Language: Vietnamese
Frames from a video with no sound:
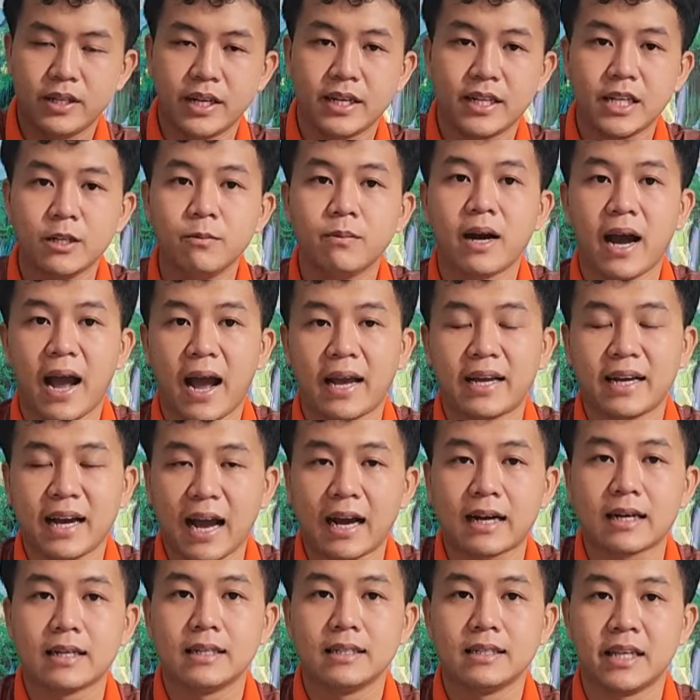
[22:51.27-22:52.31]
Quý vị nếu mà ai
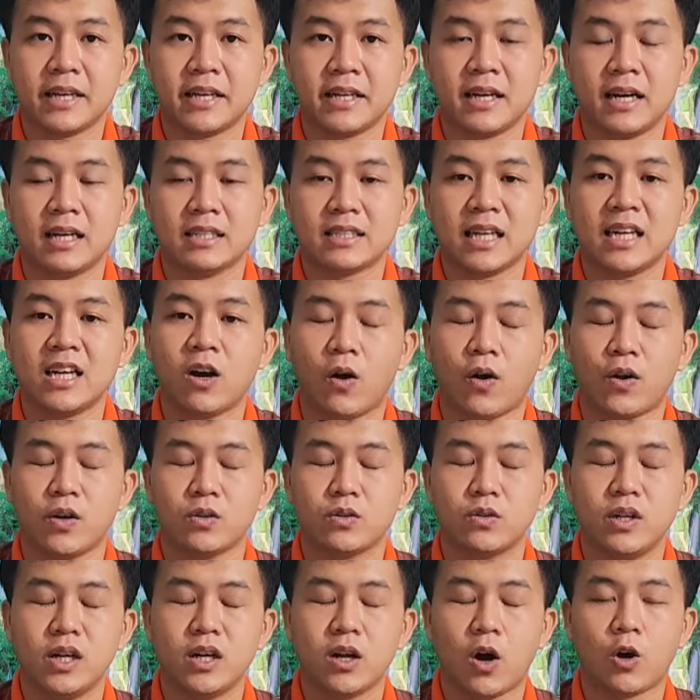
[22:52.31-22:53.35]
cần thì sẽ
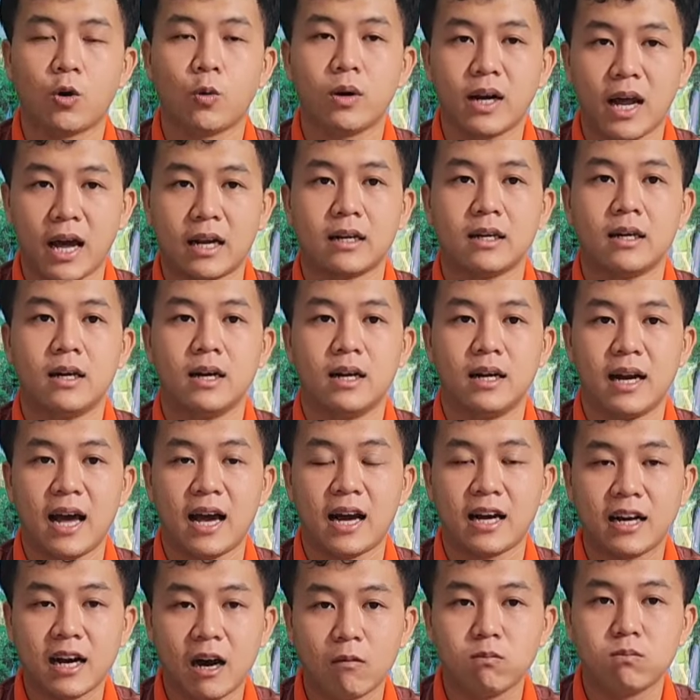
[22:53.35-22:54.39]
gọi vô số điện thoại của Quốc Thành
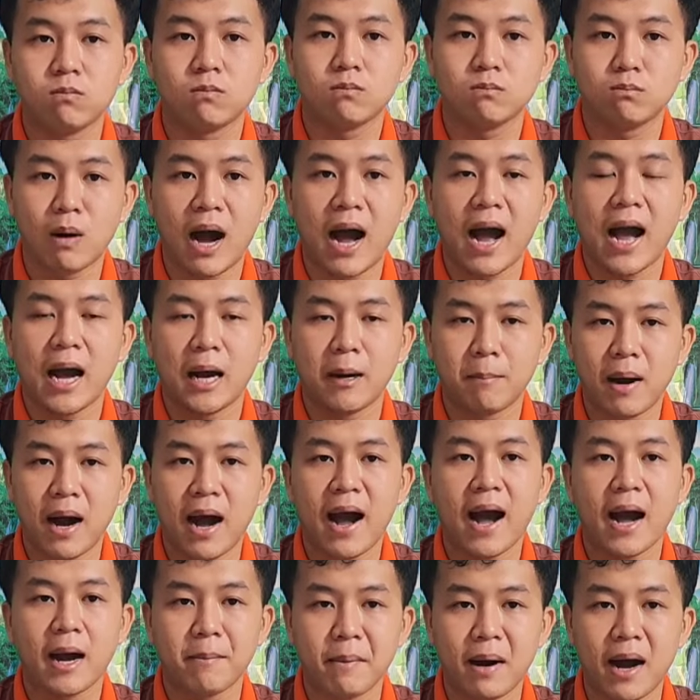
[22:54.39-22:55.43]
là
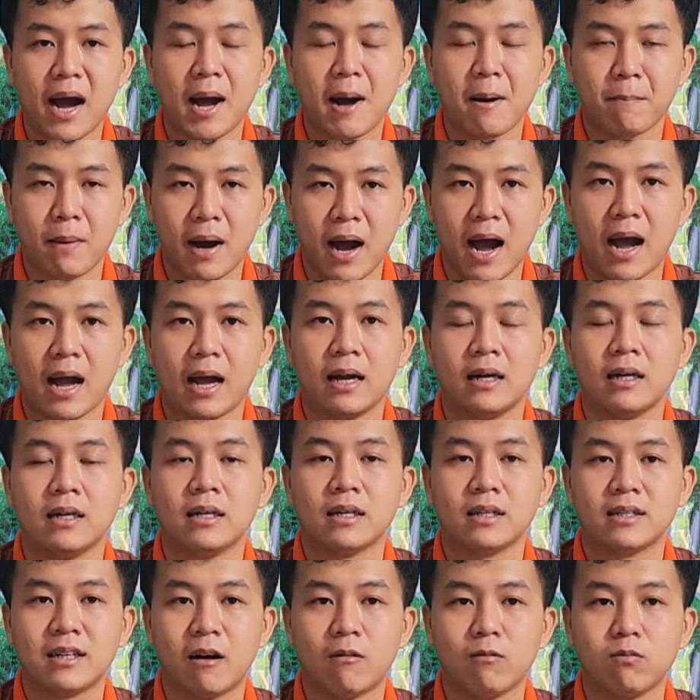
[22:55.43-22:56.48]
03333
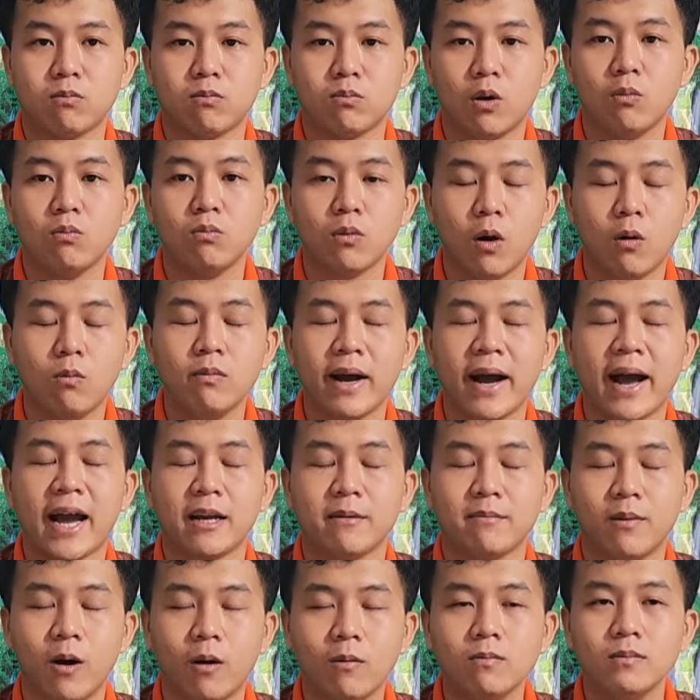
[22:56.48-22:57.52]

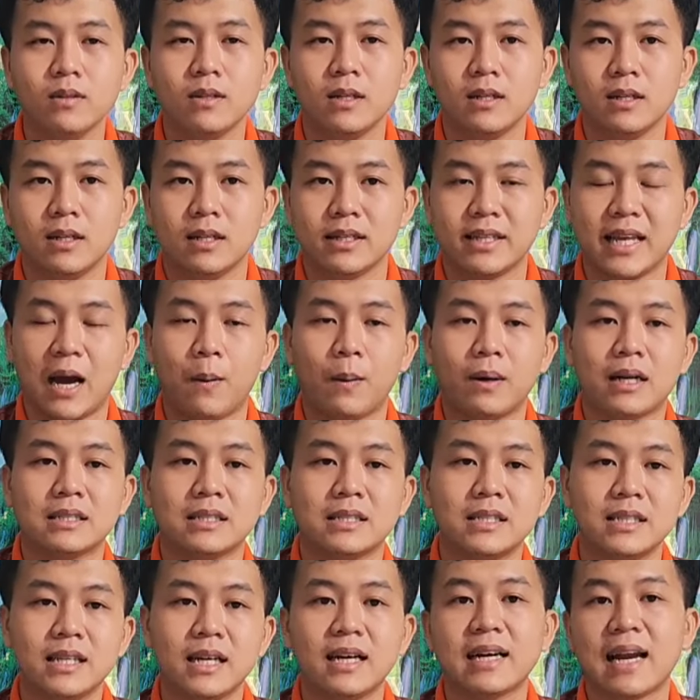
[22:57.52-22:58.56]
04424. Dạ,
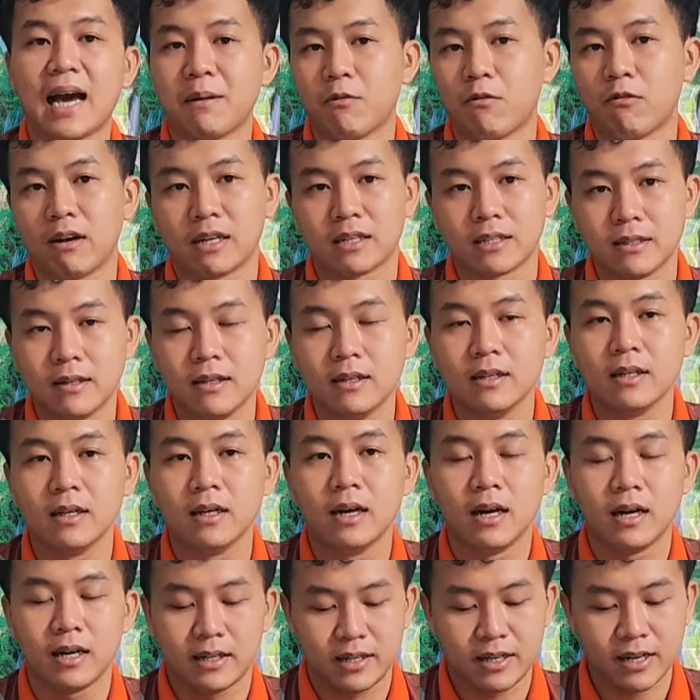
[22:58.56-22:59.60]
Quốc Thành xin nhắc lại một lần nữa,